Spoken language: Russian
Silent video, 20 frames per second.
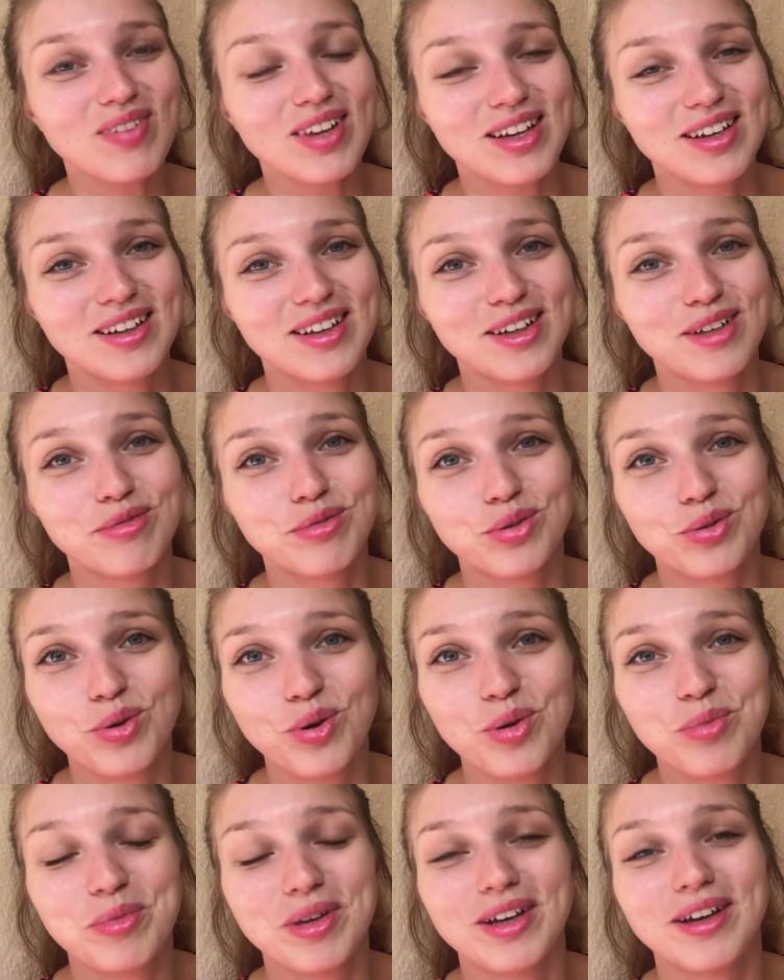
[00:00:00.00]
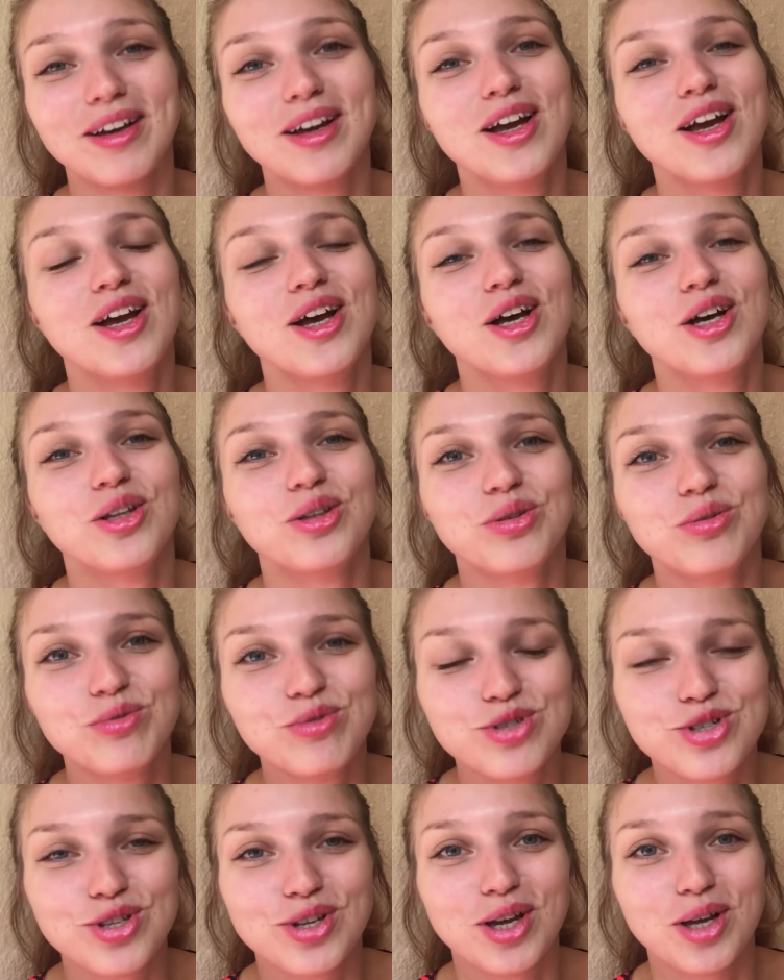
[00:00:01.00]
Э, в доме
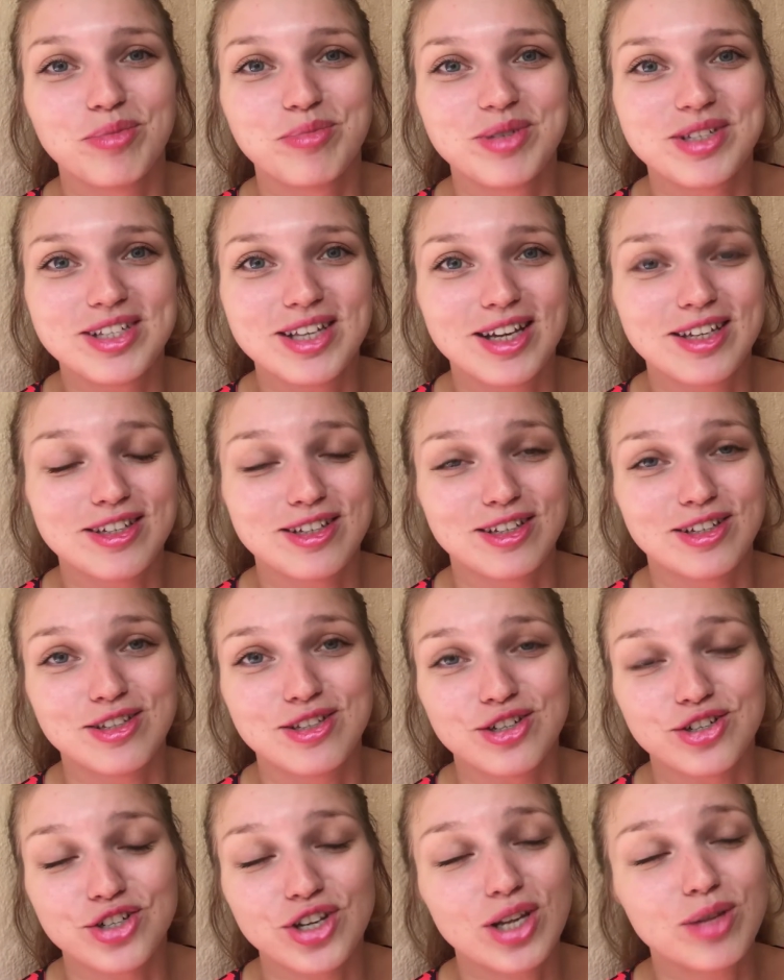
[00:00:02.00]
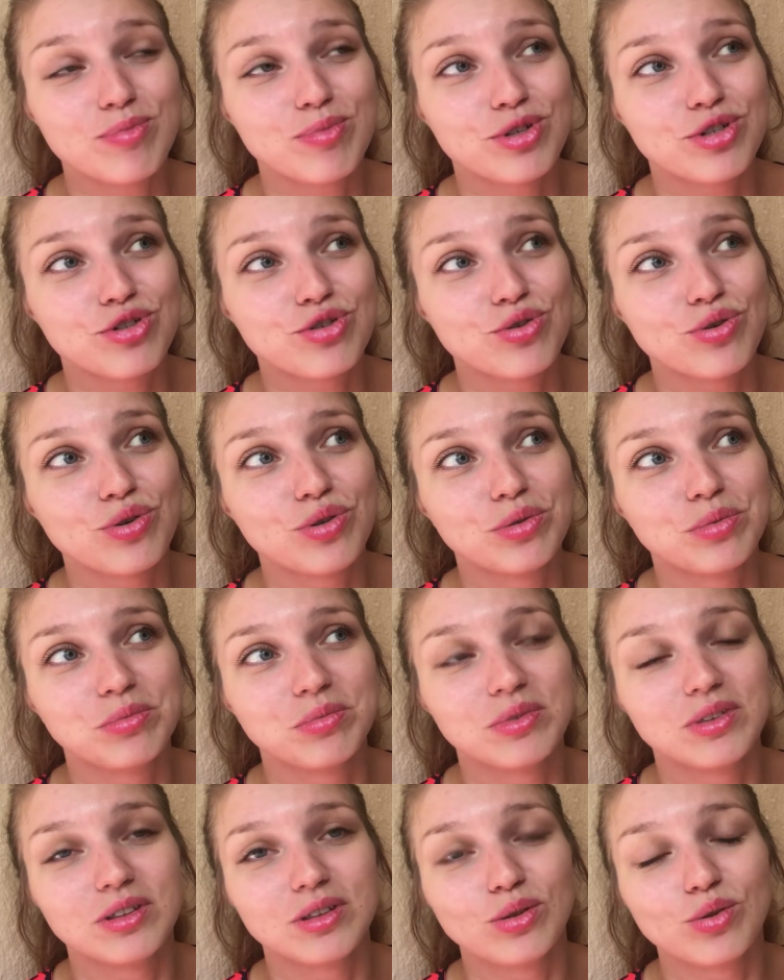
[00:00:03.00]
нужно обязательно держать,
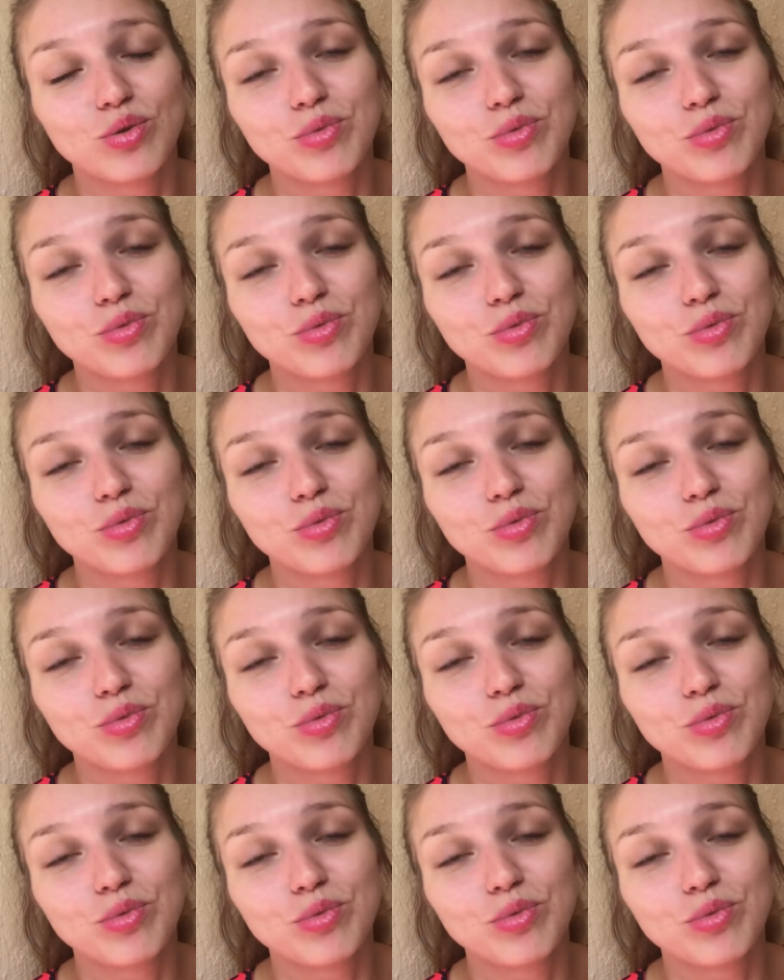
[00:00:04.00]
причем э,